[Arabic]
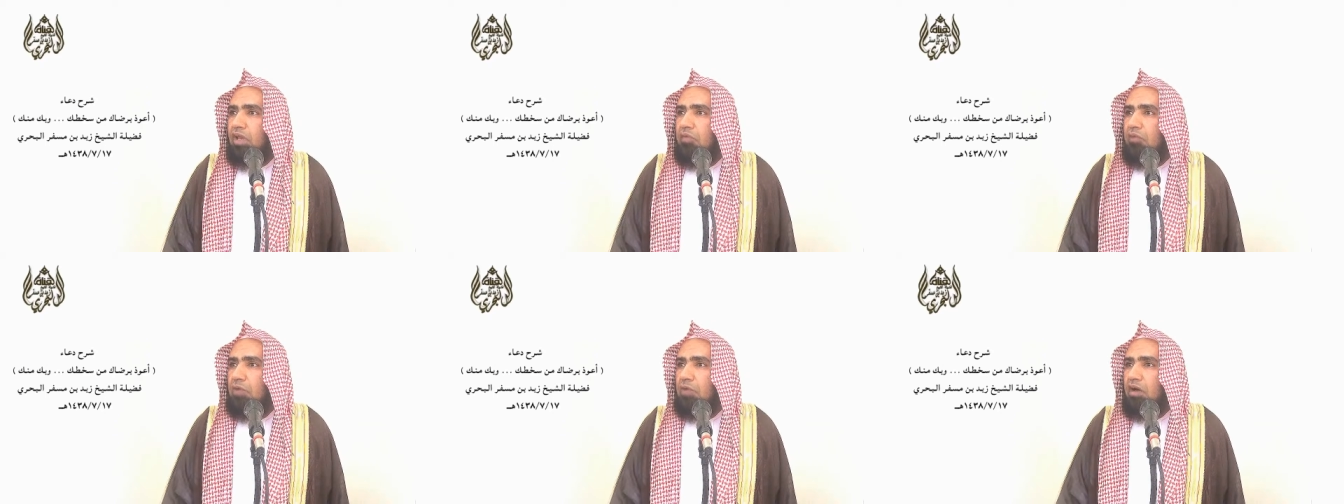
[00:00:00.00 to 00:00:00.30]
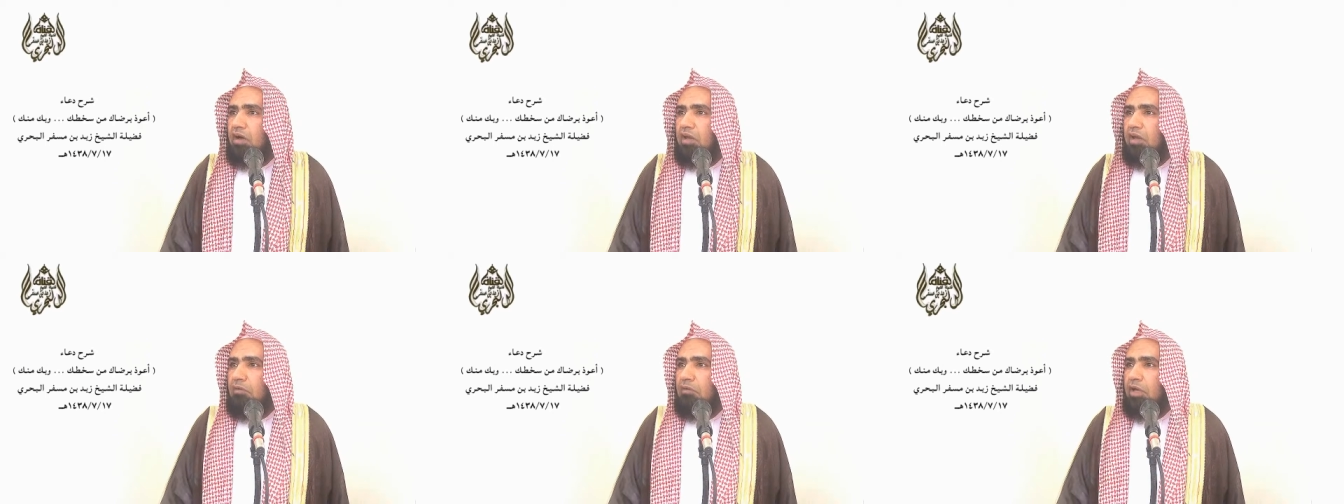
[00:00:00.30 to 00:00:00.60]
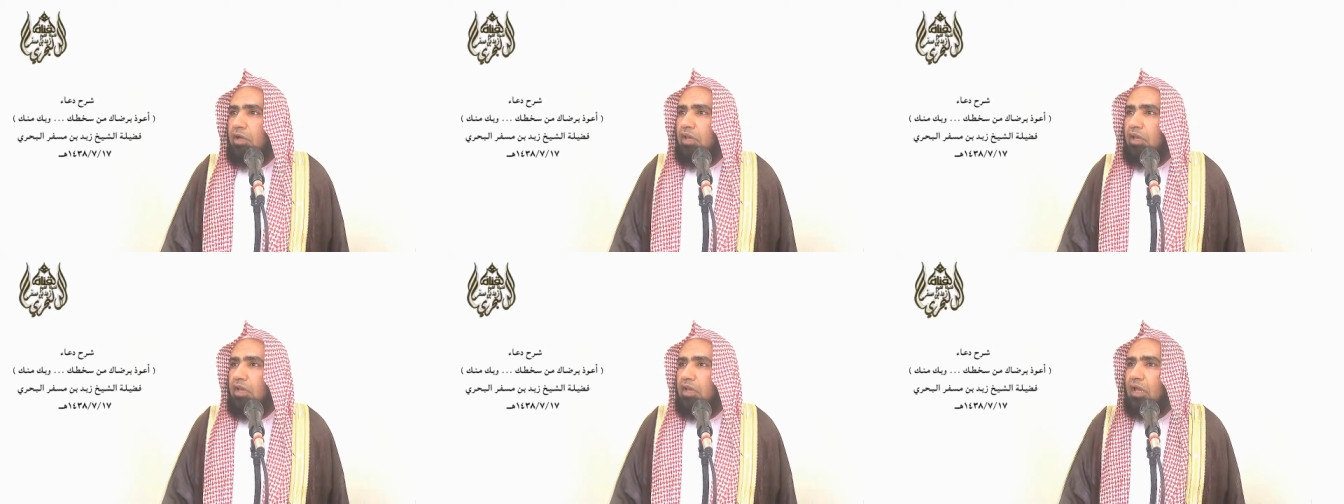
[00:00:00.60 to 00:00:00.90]
فلا
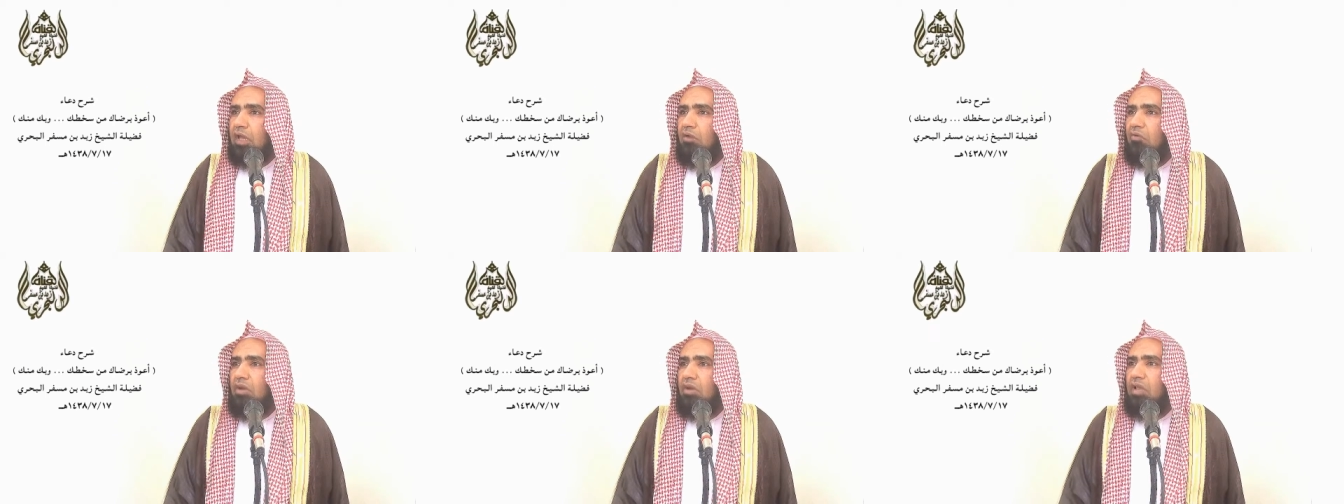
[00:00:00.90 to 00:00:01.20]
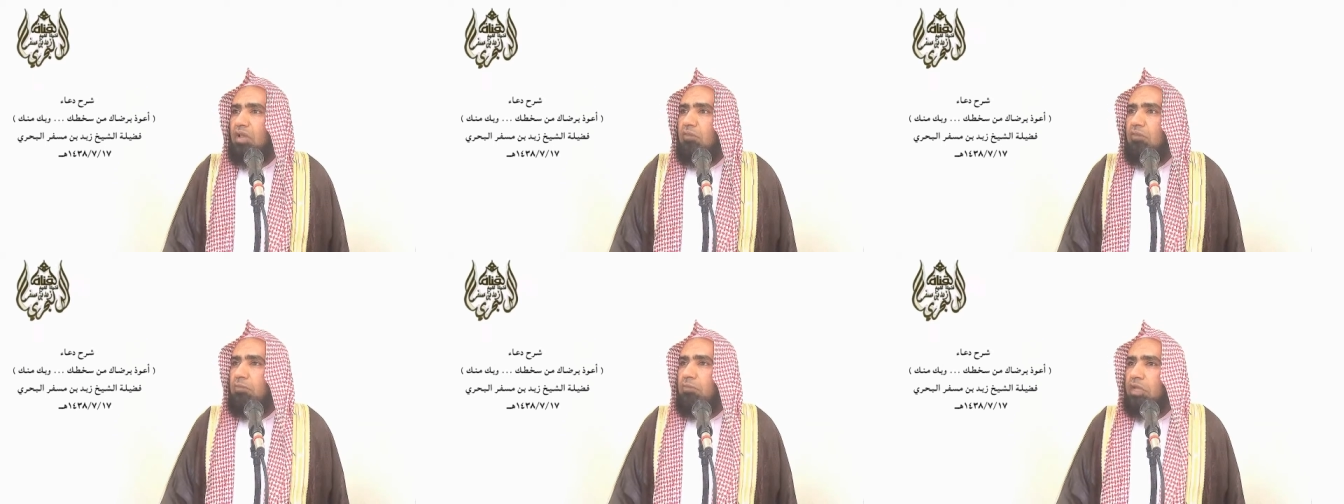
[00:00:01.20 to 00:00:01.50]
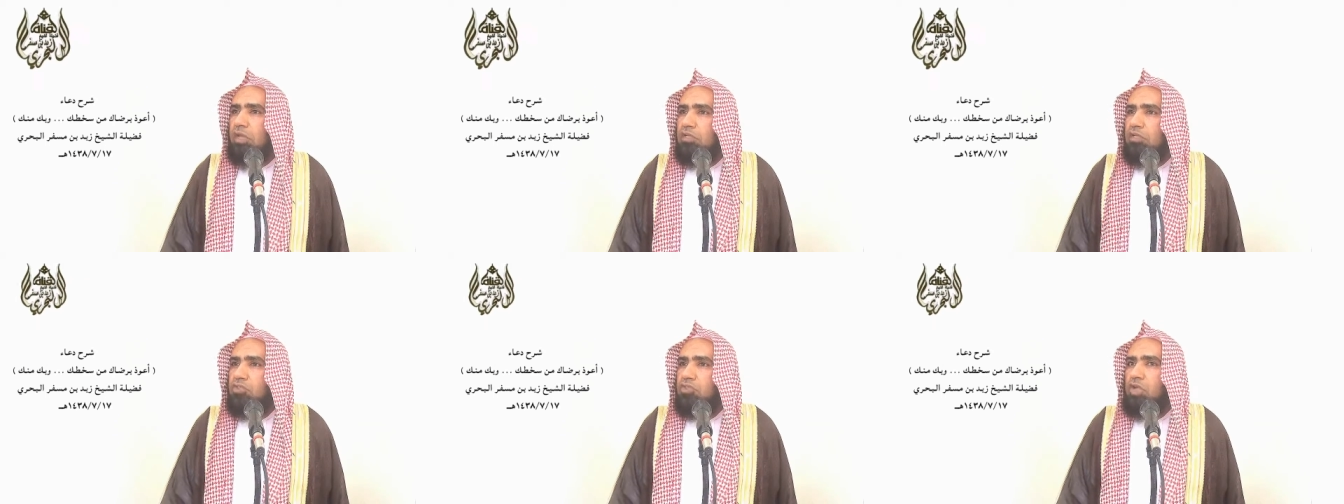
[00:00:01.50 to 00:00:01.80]
مهرب لك ولا
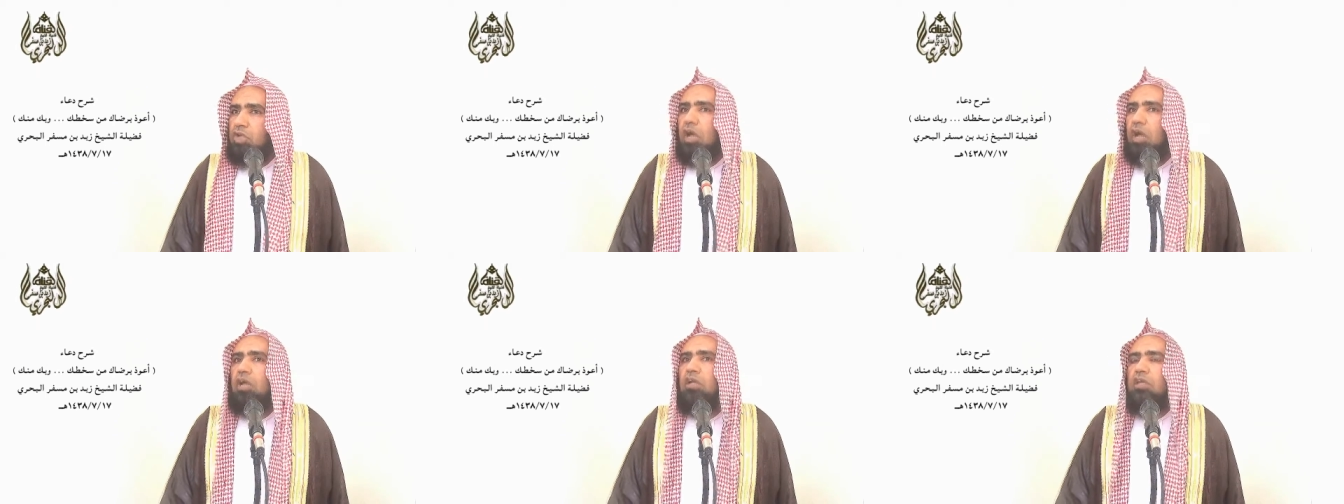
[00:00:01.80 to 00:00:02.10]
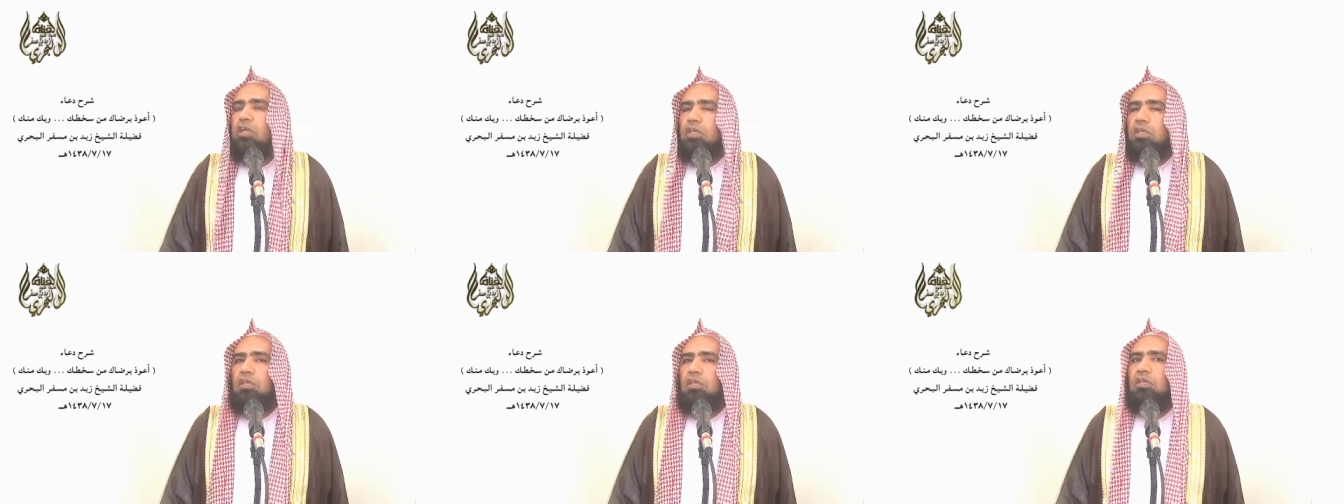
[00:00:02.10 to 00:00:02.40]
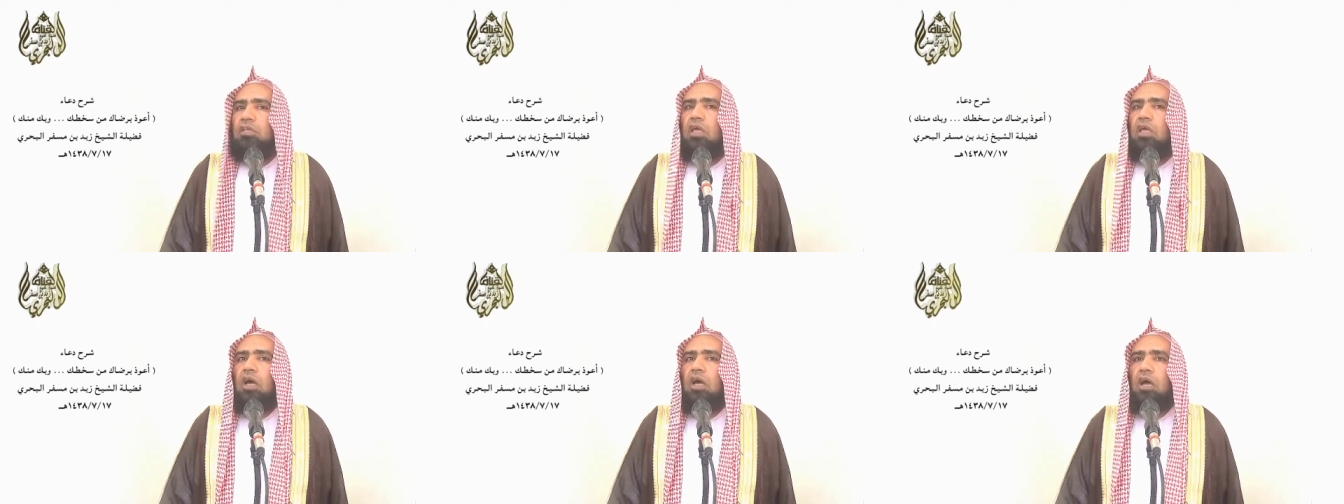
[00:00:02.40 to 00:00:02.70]
ملجأ
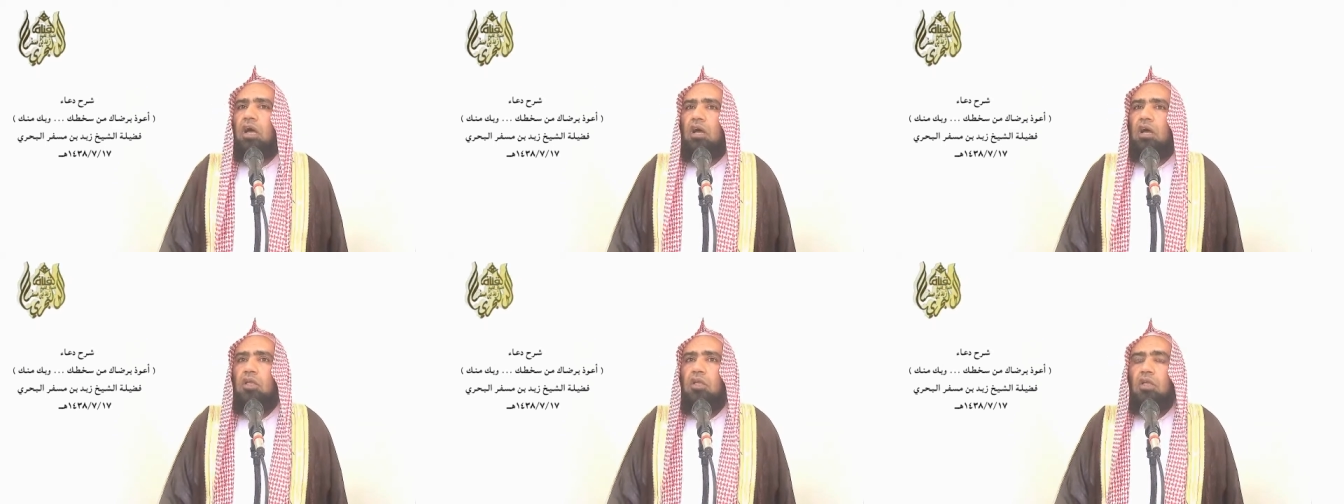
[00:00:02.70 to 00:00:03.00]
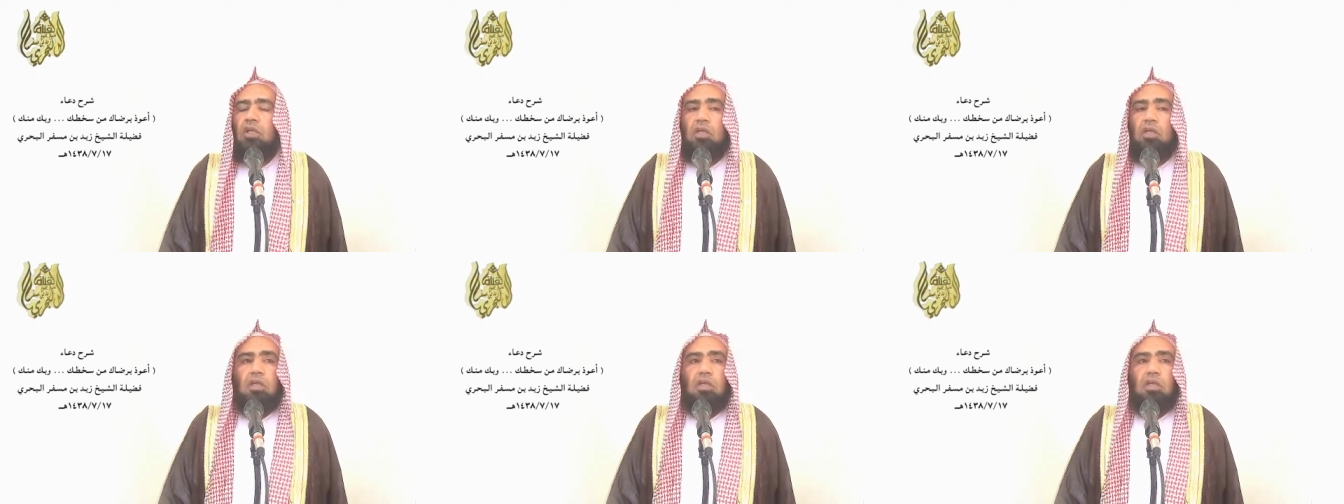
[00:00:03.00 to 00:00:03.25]
إلا